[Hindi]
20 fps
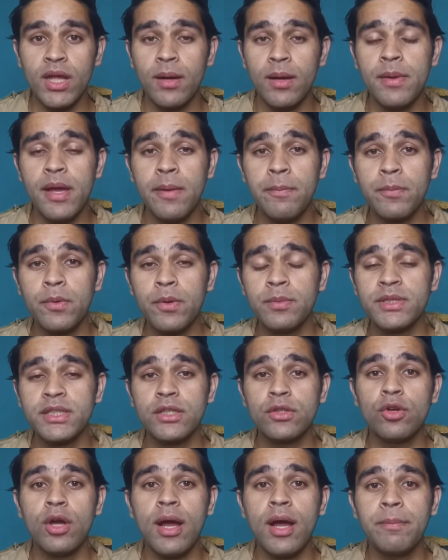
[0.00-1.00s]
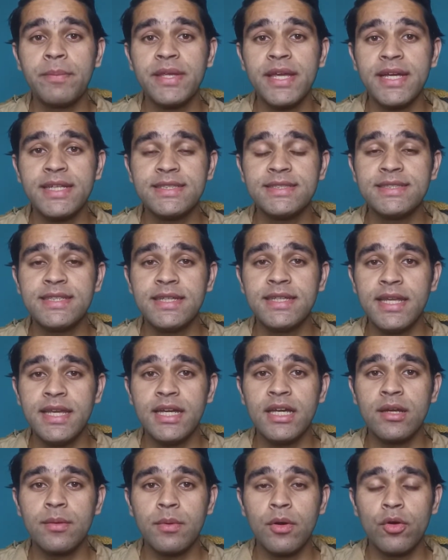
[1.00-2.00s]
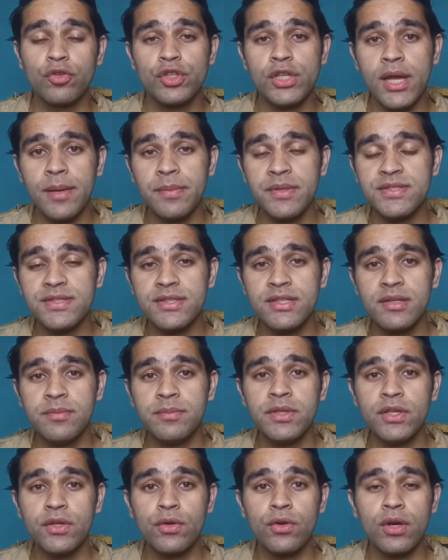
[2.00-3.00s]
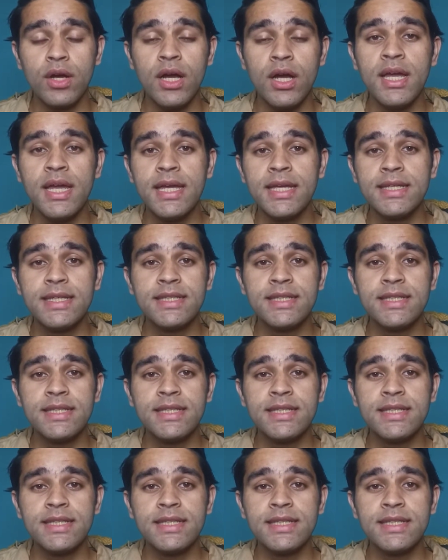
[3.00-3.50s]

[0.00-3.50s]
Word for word: अब मैं आपको बताता हूँ आप क्या चीज़ें नहीं कर पाओगे तो यहाँ पे स्क्रीन पर दिख रहा होगा